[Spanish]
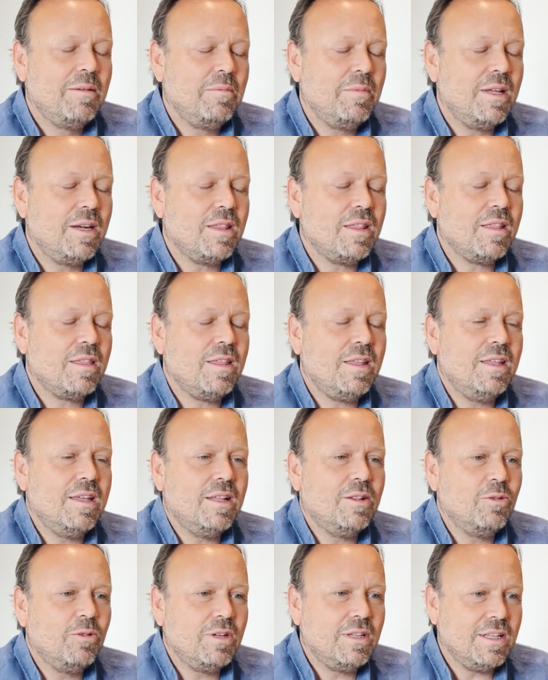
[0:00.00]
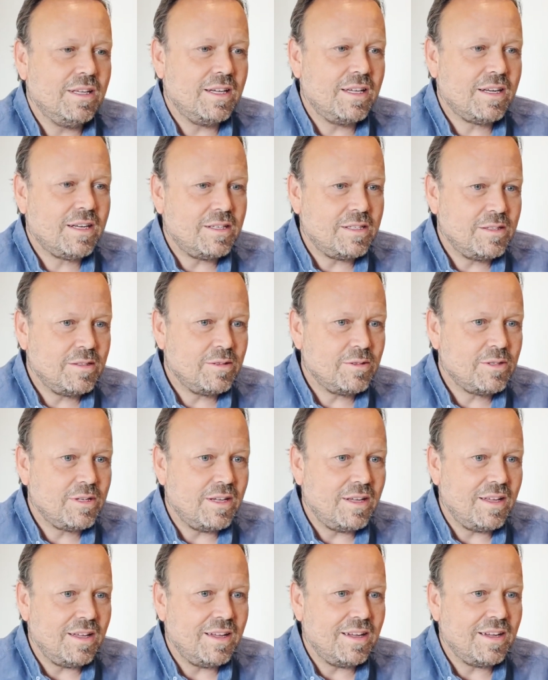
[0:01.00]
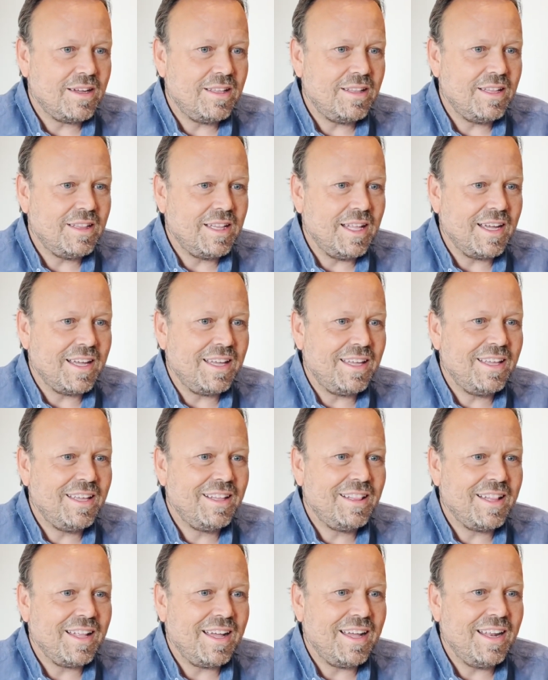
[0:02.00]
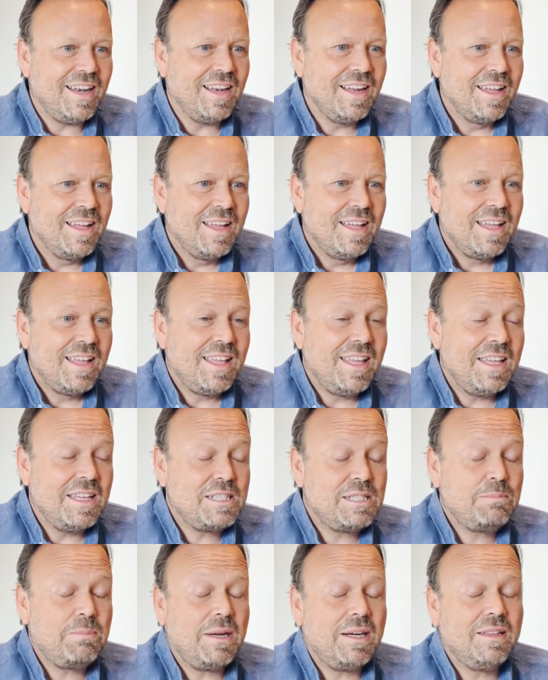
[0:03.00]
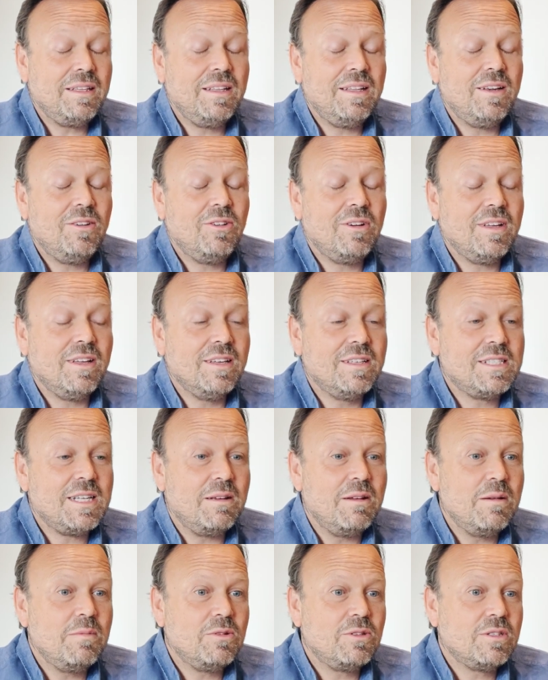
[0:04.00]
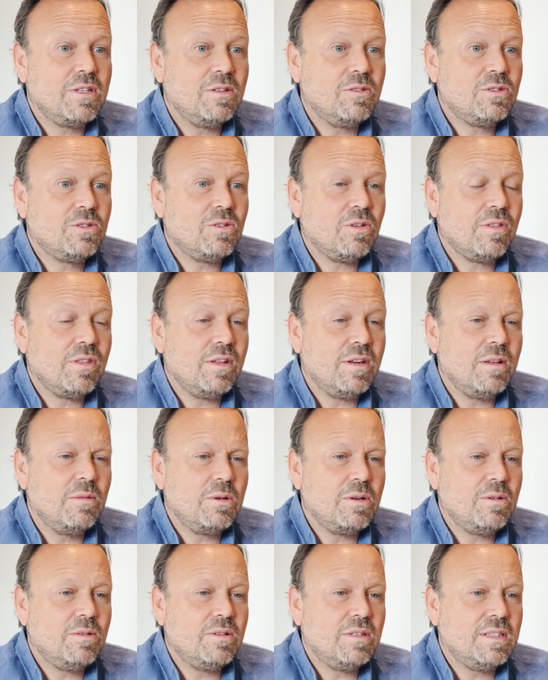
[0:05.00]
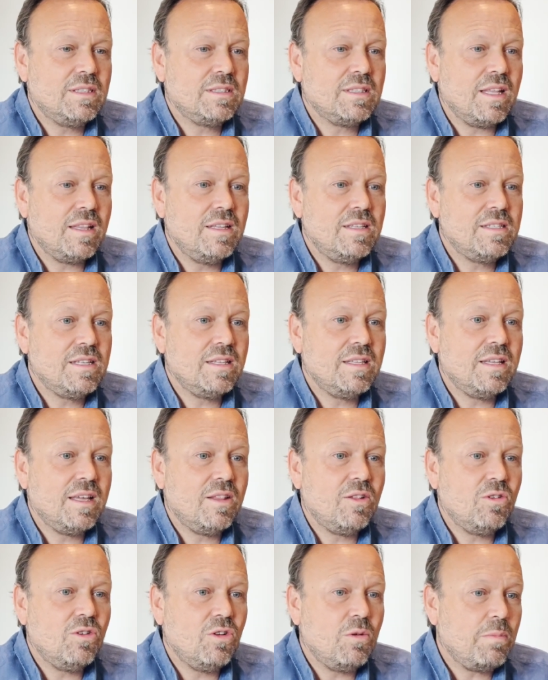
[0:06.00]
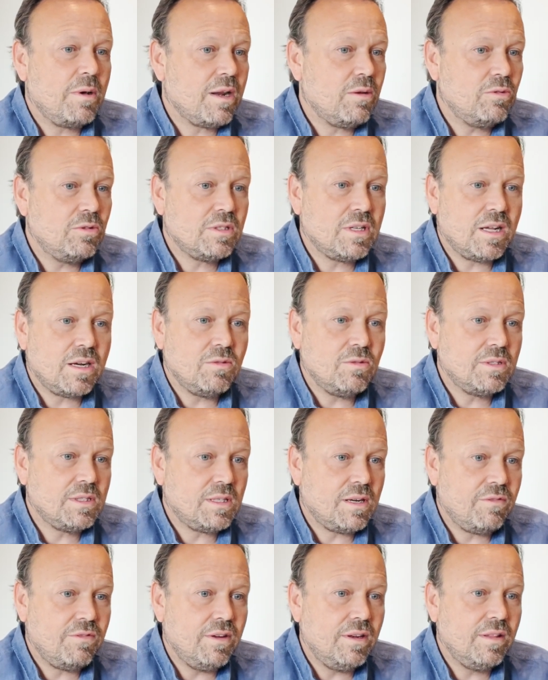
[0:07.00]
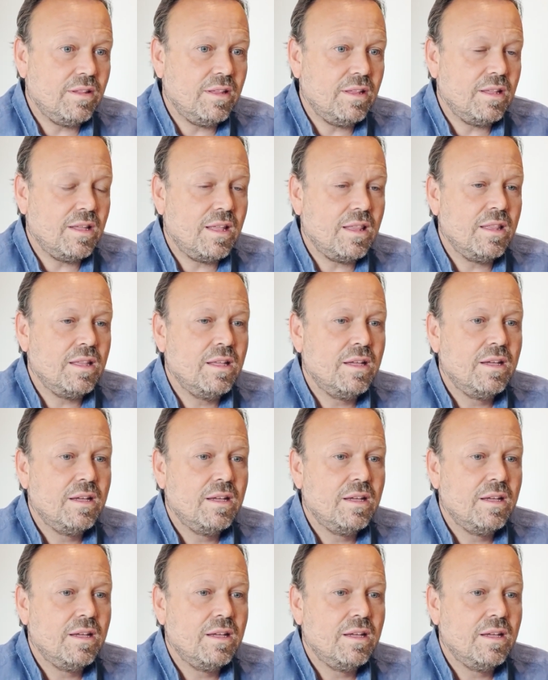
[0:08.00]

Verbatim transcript: mierdecilla, ¿tú qué te crees? quédate aquí, tal... Y es parte de lo que sabemos, que nuestro cerebro está diseñado no para buscar nuestra felicidad,